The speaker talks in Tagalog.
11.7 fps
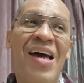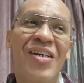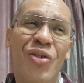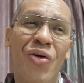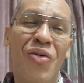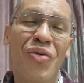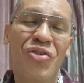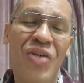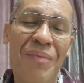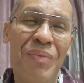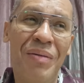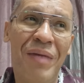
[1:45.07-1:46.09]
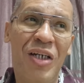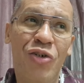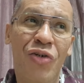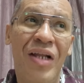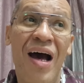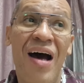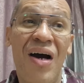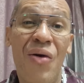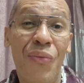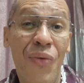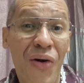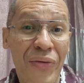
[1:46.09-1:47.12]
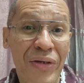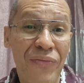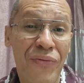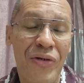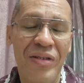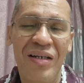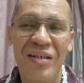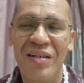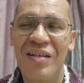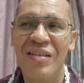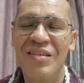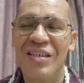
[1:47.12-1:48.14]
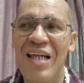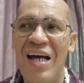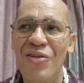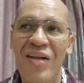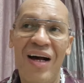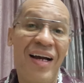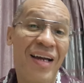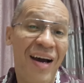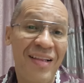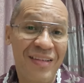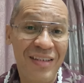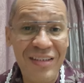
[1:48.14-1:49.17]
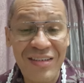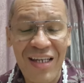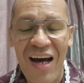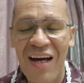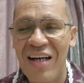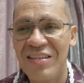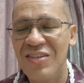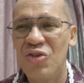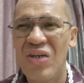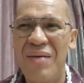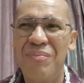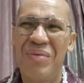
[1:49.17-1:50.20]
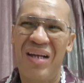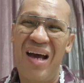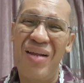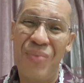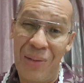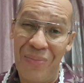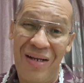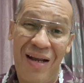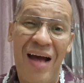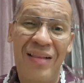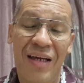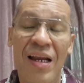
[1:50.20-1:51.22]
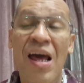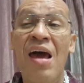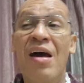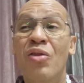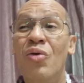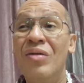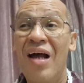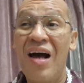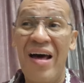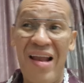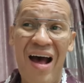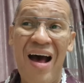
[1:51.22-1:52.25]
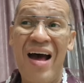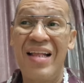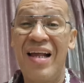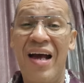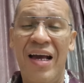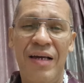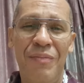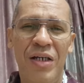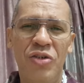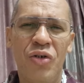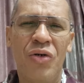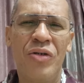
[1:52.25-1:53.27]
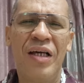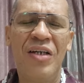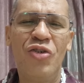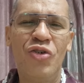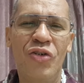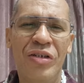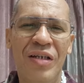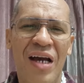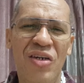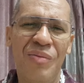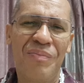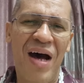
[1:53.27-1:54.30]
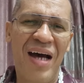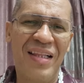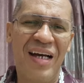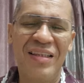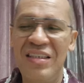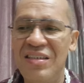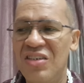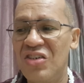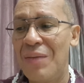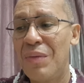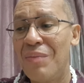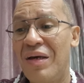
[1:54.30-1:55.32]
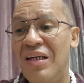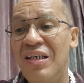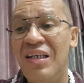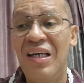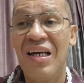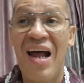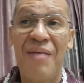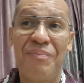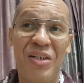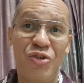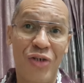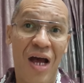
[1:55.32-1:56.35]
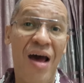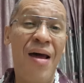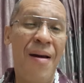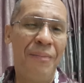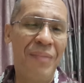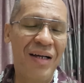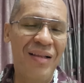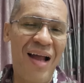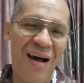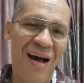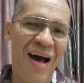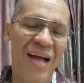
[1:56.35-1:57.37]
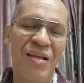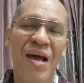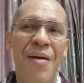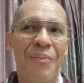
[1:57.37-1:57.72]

So, syempre medyo nakaka-worry for the girls, lalo na kay Atisa. Kasi syempre, alam naman natin, nung nakaraan ay medyo na-enjoy nga yung paan ni Atisa. Syempre, mahihirapan siya maglakad.